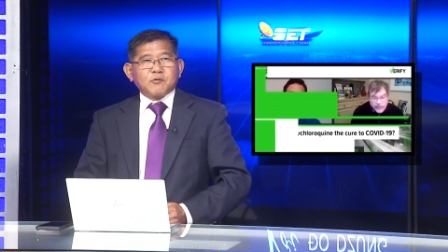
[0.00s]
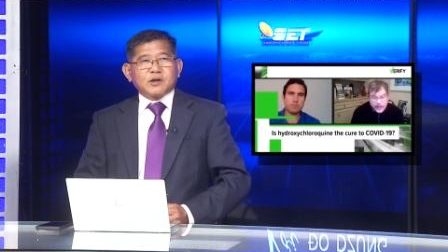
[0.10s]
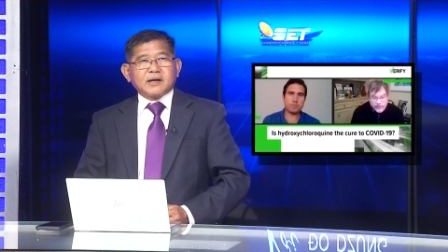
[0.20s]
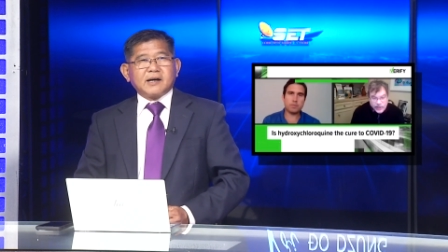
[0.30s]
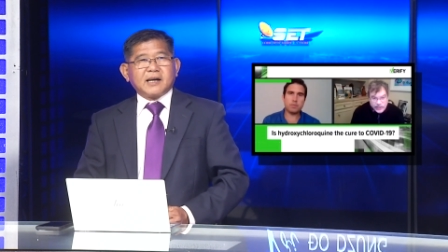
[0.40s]

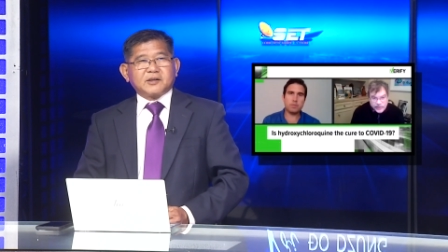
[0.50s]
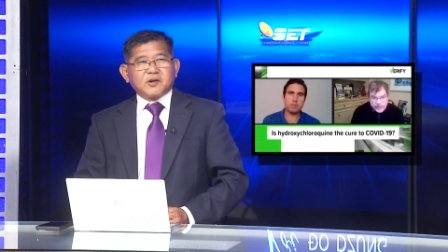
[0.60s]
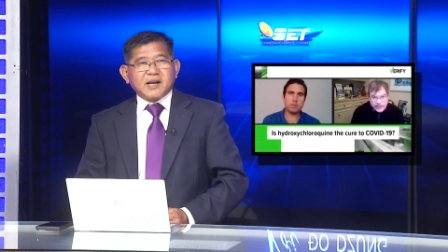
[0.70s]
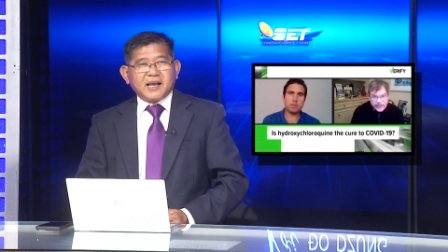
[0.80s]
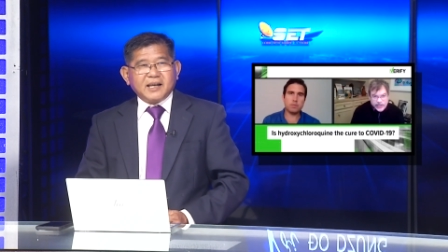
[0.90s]
buồn cười là
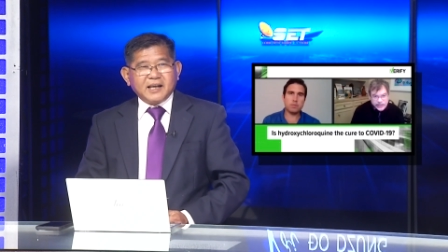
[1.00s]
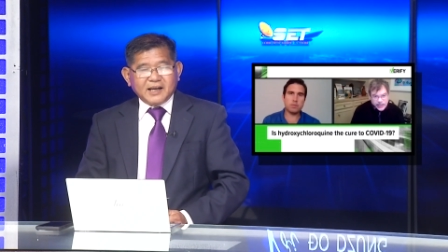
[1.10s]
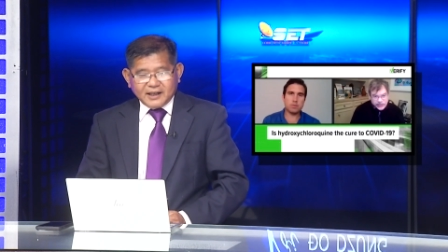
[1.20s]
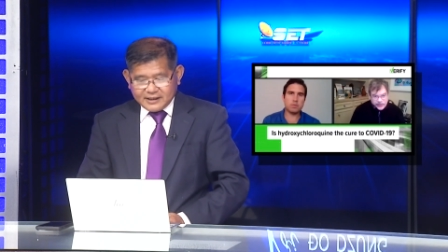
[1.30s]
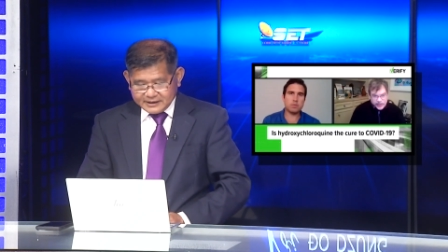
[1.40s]
chỗ này.
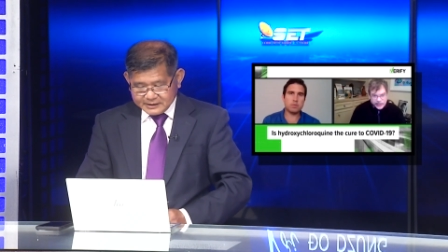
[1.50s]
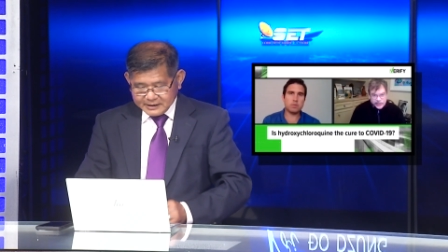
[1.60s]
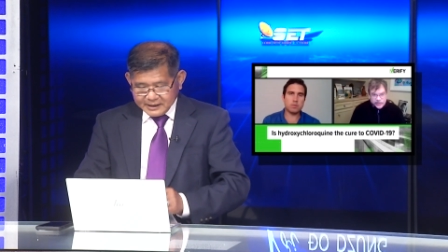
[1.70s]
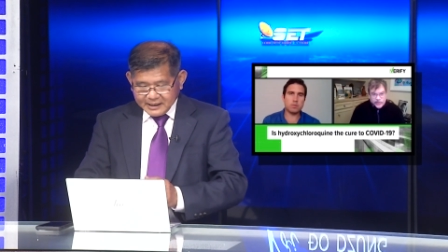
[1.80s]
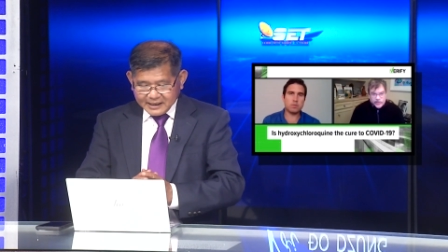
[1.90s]

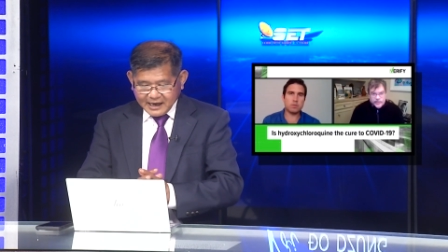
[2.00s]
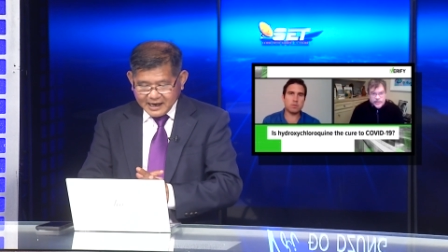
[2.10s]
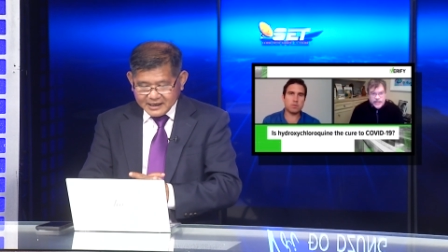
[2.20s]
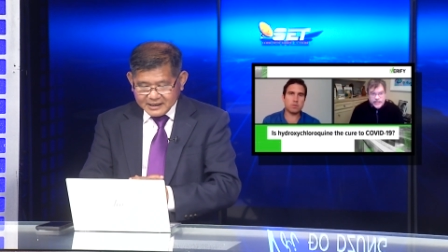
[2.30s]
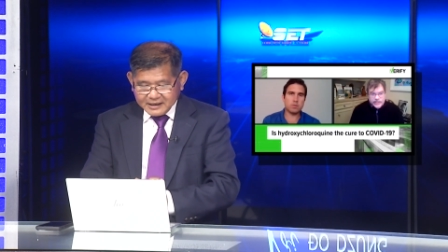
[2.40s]

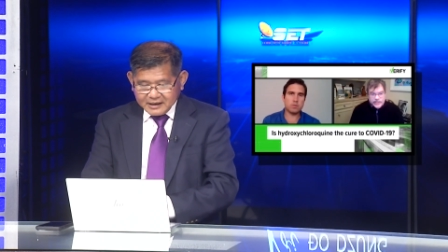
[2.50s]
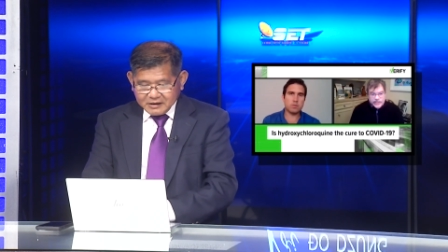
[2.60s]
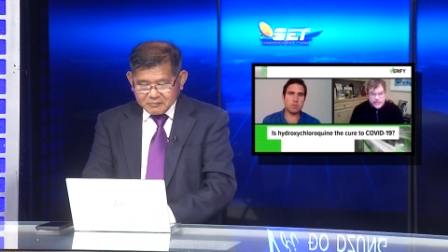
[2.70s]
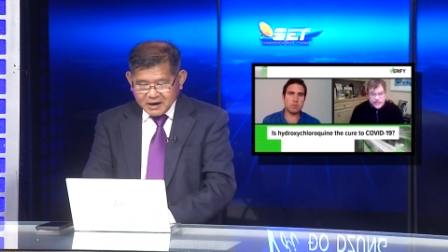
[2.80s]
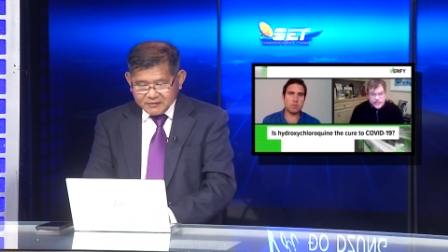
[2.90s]
Là
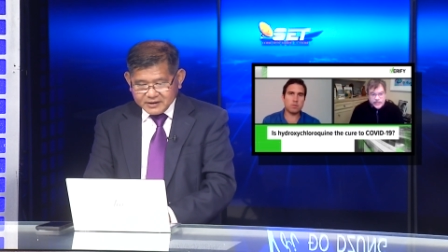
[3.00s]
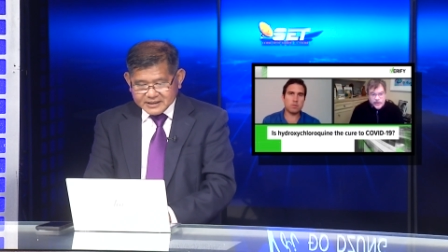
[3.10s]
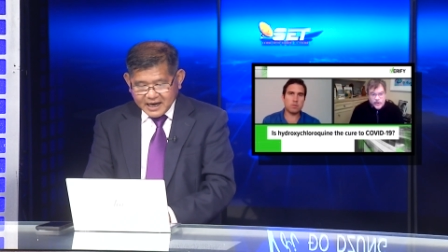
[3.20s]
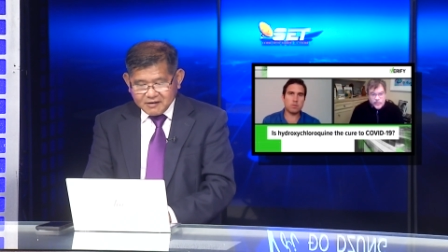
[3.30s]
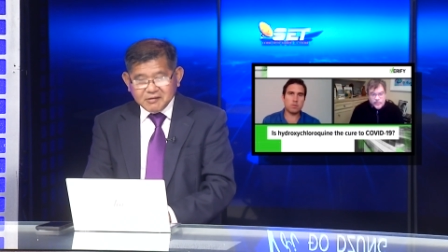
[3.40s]
bởi vì
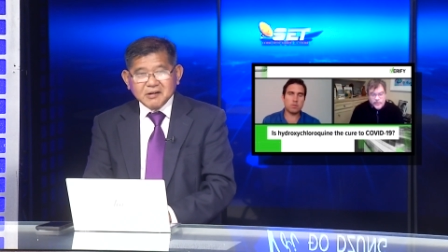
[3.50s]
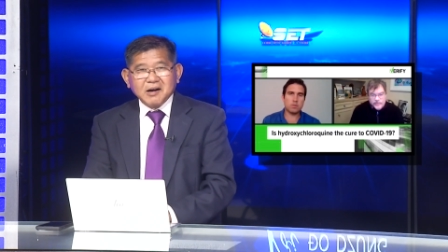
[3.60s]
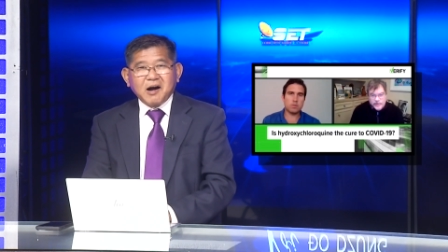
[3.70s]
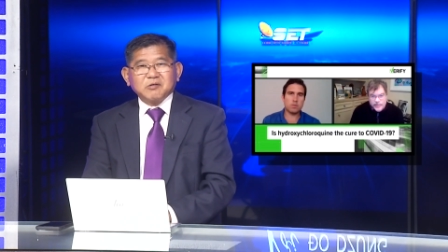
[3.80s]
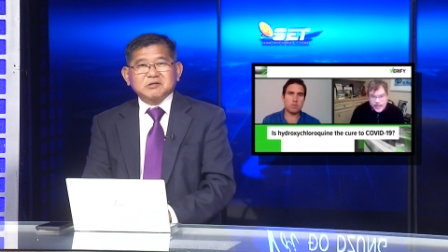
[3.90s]
sao
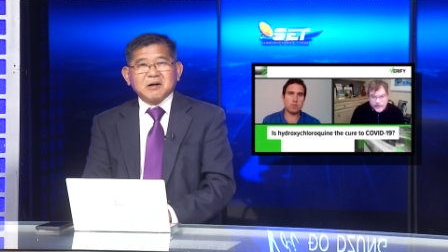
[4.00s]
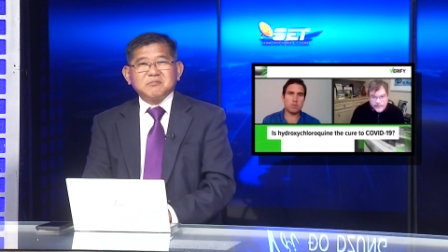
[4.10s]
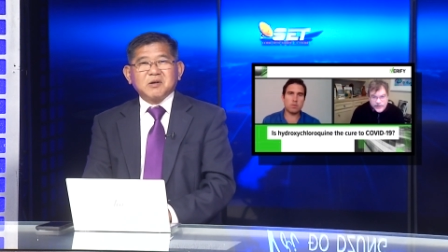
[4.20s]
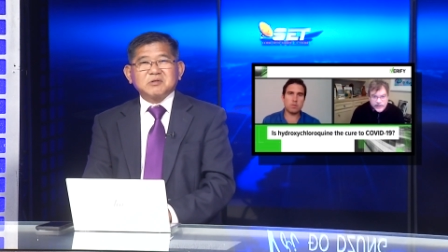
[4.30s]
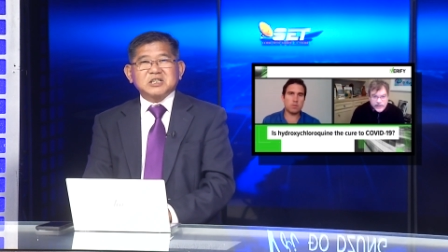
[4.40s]
ông
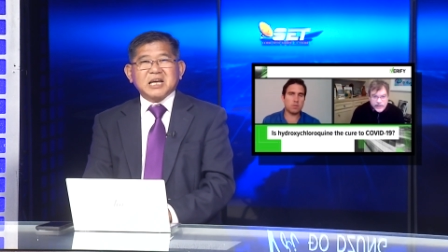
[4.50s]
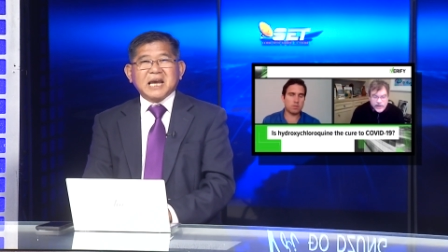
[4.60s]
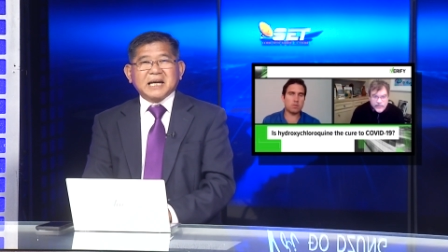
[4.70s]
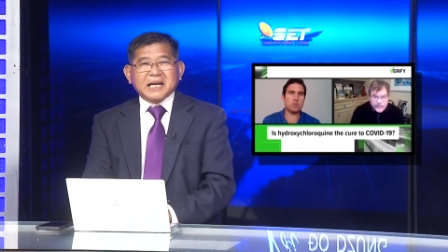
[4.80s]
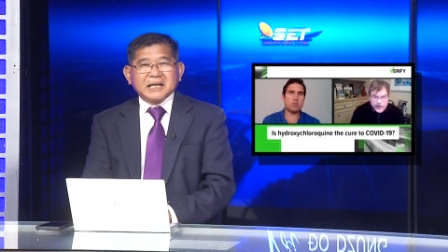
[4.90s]
Trump ông
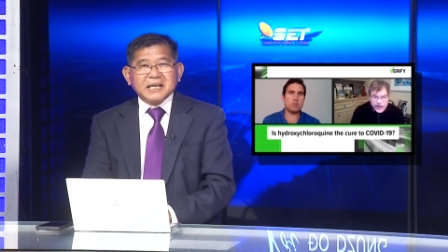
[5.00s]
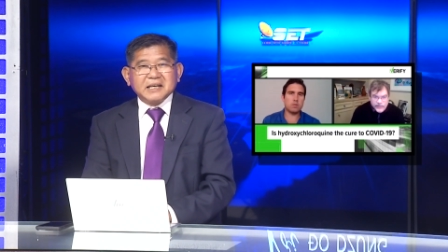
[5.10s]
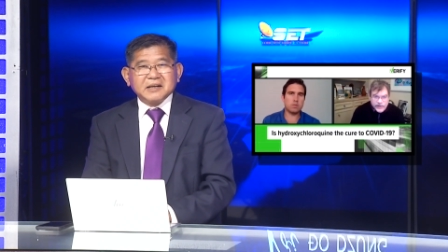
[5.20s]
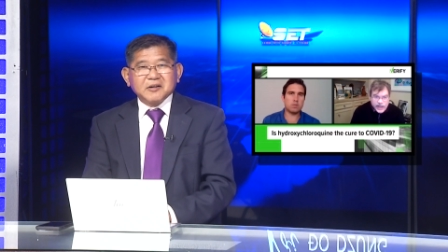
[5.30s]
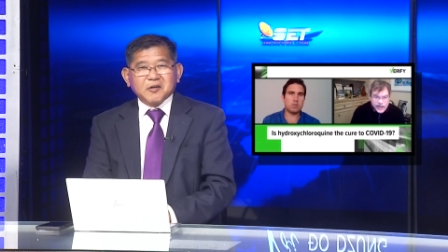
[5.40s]
share cái này
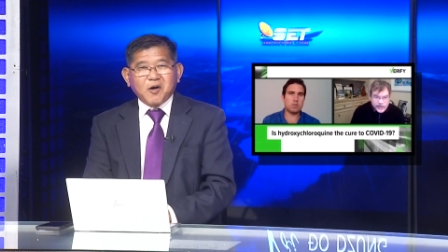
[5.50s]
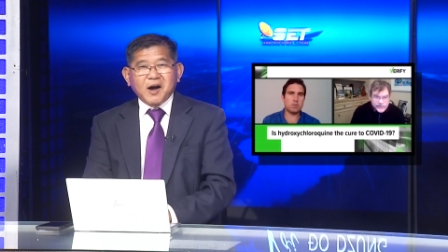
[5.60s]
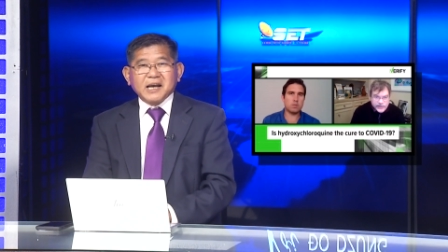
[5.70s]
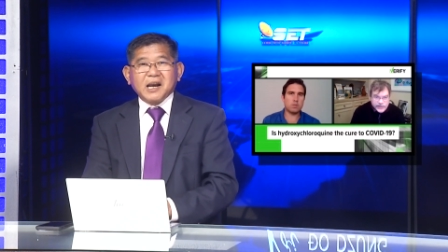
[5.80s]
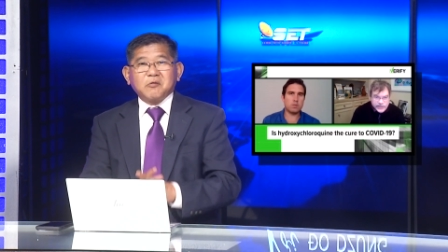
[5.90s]
đi,
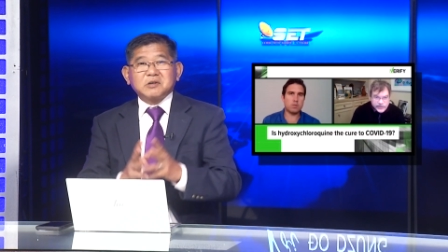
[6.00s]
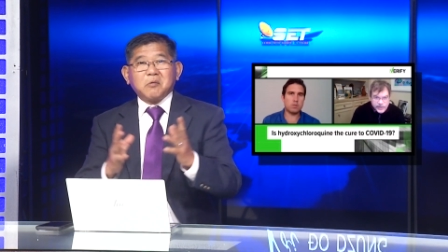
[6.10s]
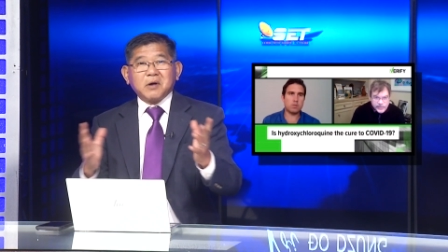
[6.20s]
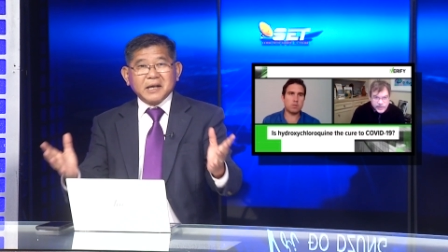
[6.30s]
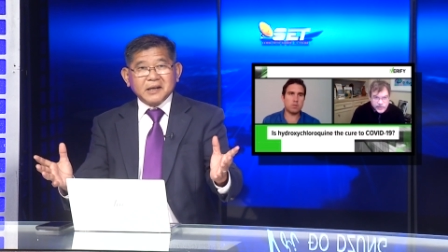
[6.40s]
có nghĩa là ông
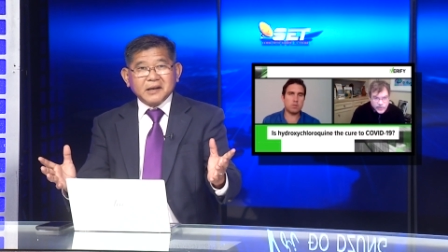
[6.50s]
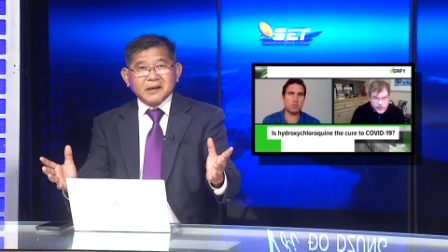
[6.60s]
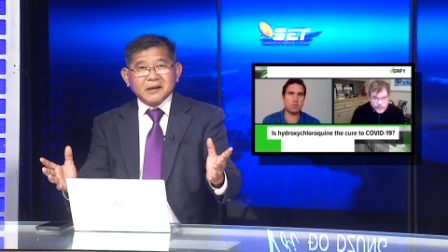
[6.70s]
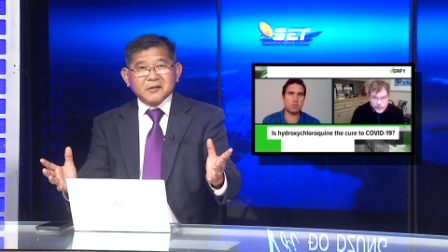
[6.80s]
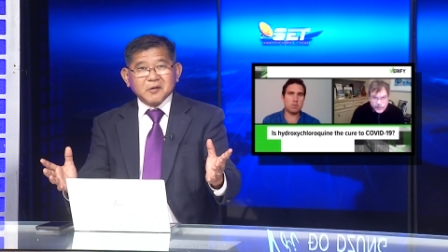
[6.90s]
đồng ý,
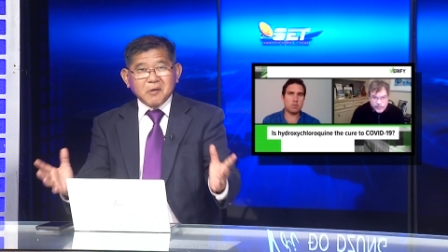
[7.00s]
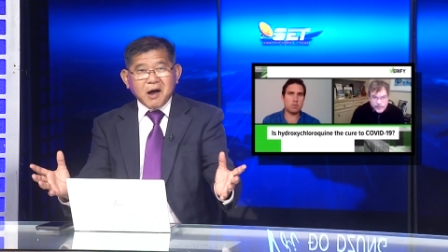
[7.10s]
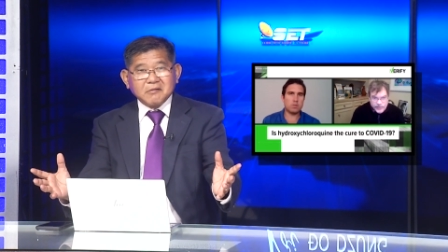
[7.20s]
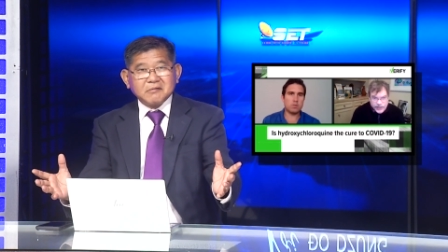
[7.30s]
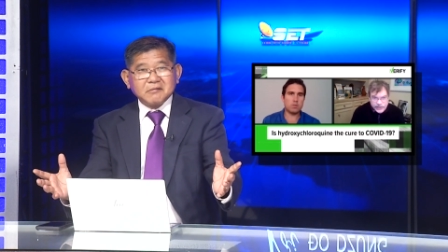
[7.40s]
đúng
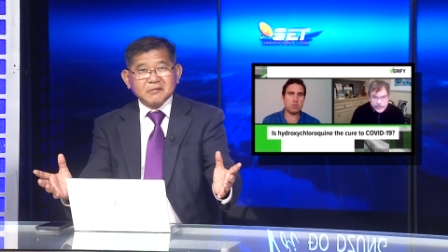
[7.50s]
không?